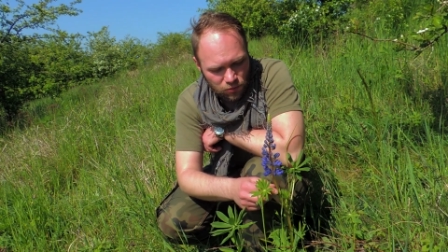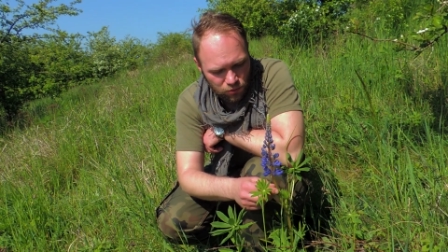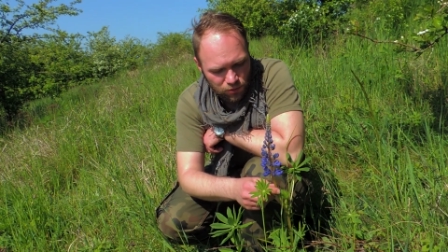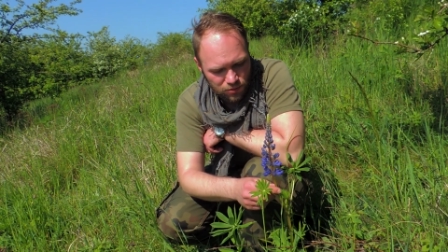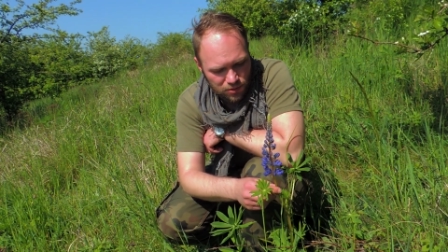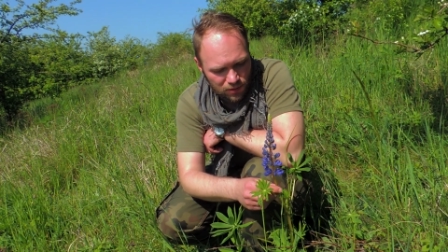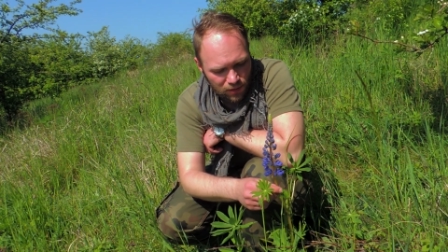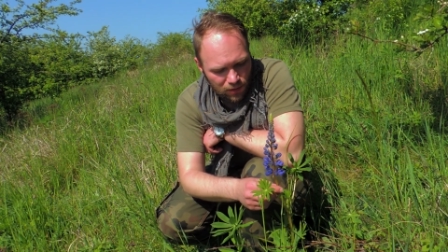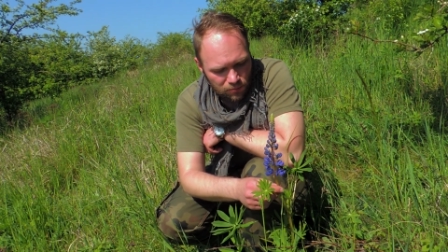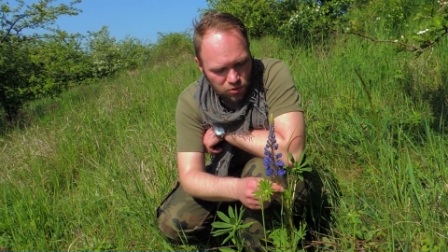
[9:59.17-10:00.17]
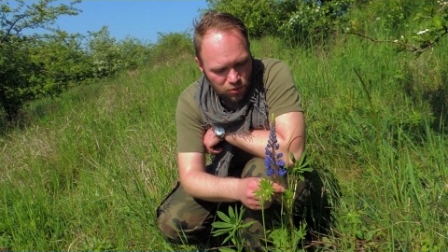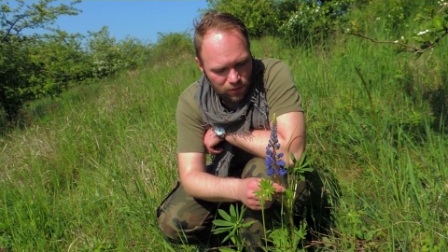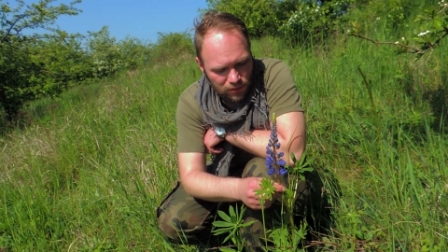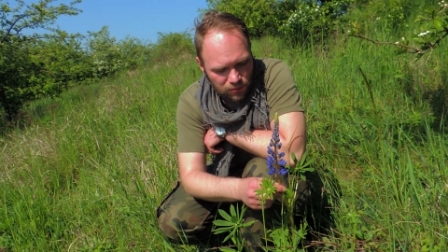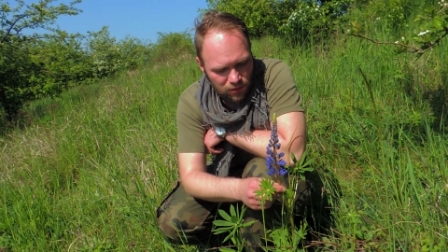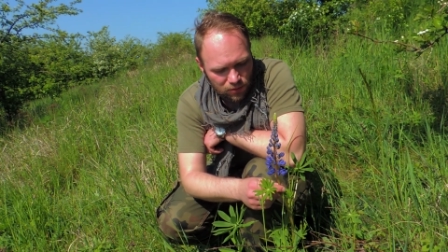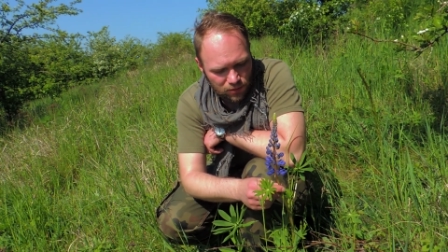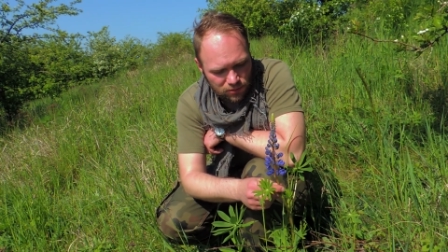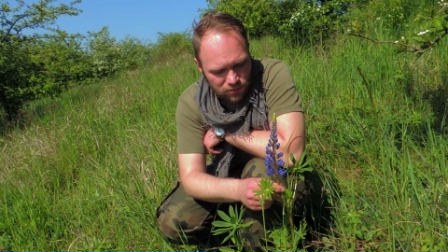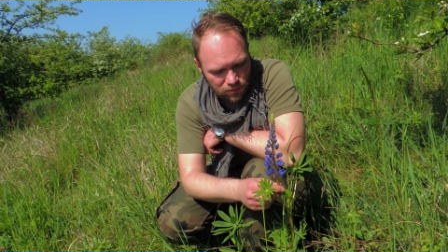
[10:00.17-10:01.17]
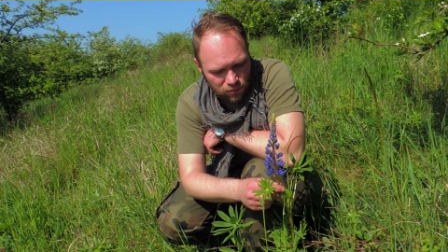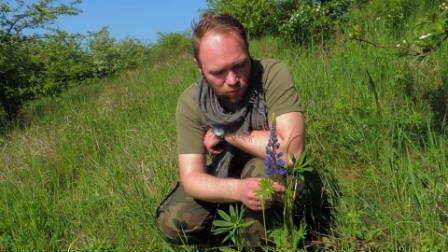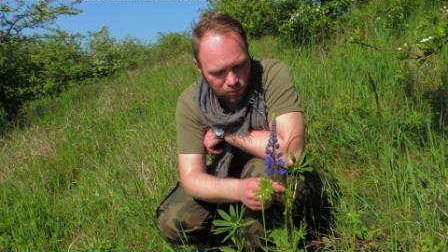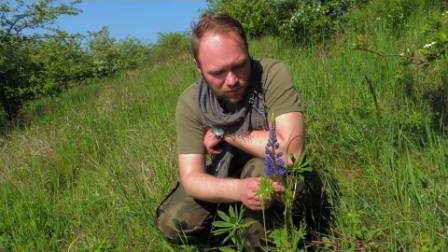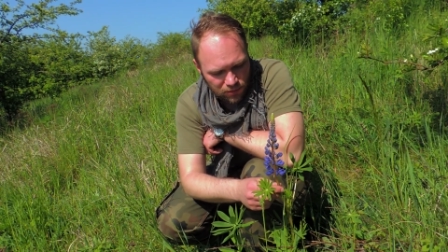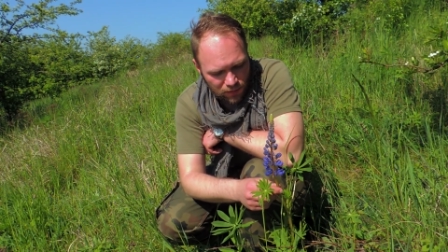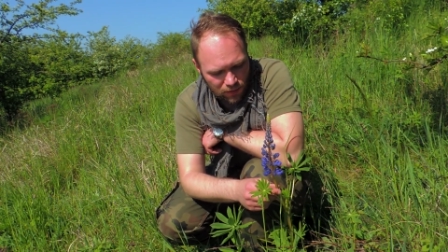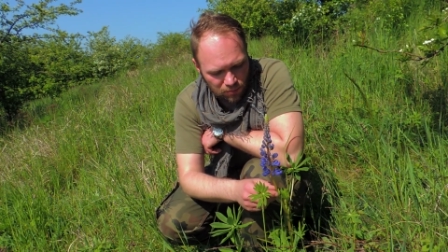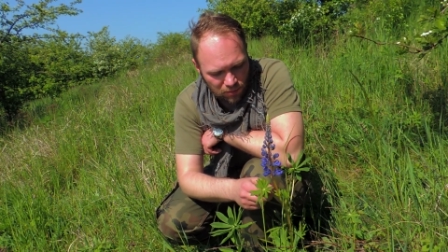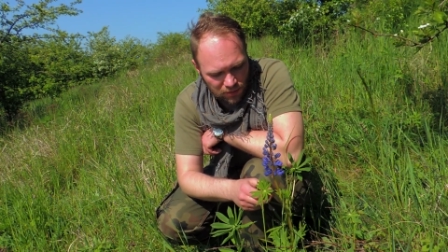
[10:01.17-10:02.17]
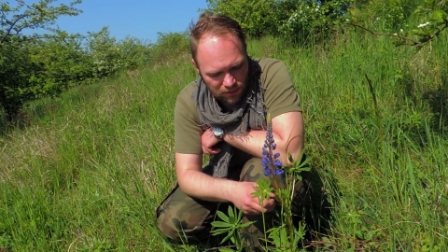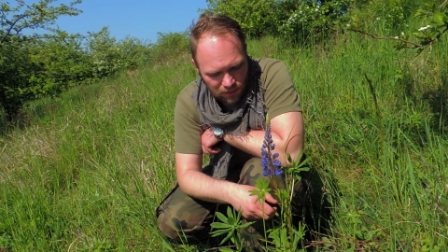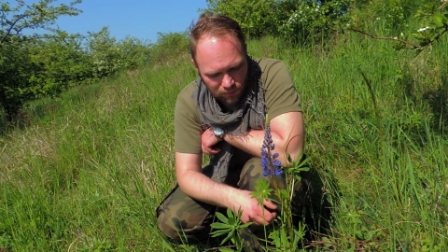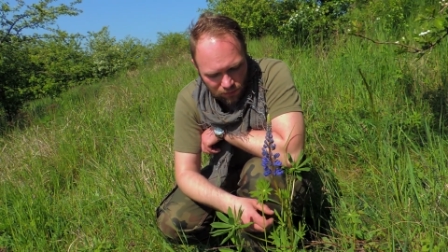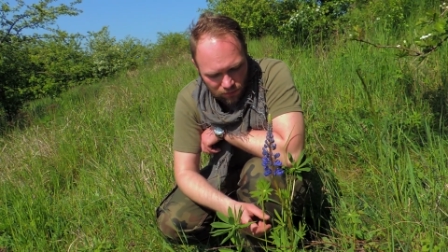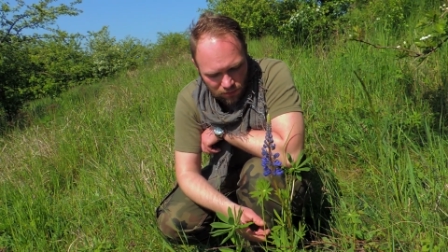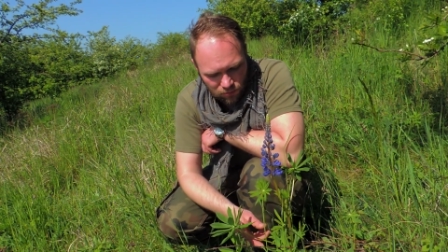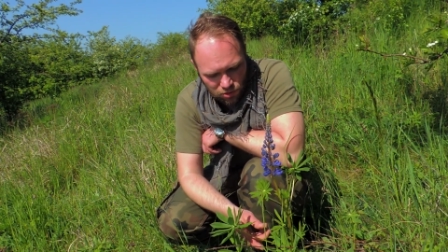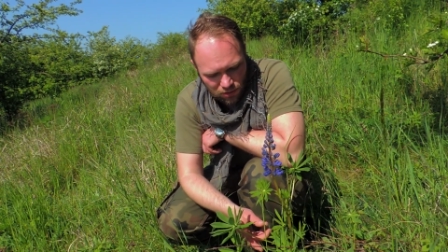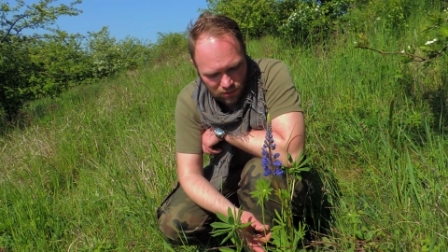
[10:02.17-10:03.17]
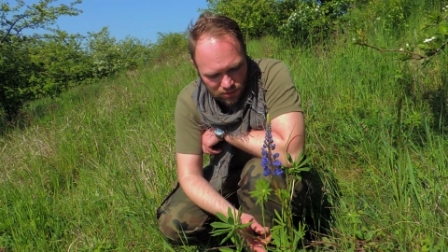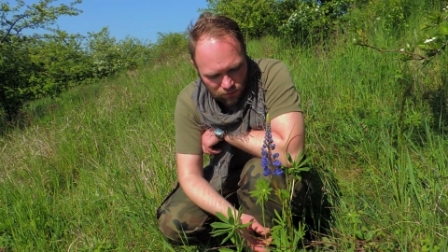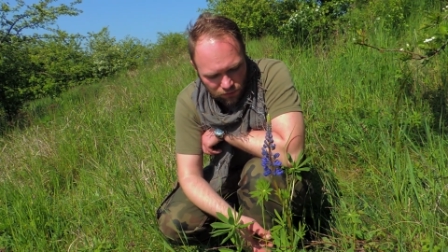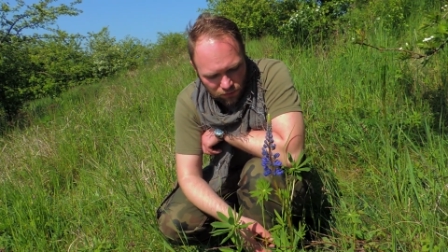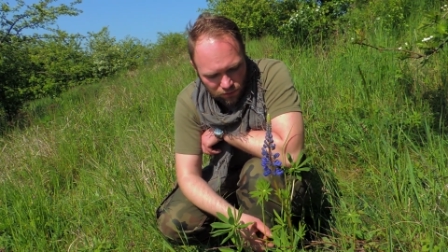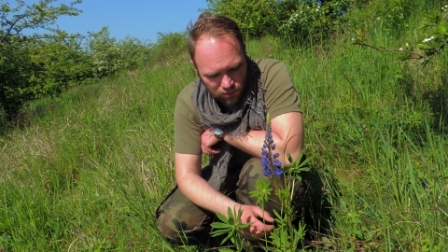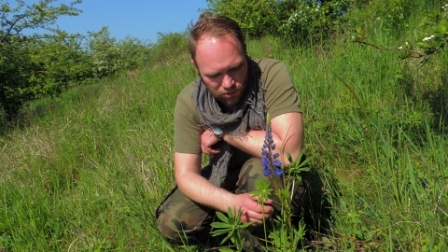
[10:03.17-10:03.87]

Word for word: trujące. Przykładem tego jest łubin. Pamiętajmy o tym, że zarówno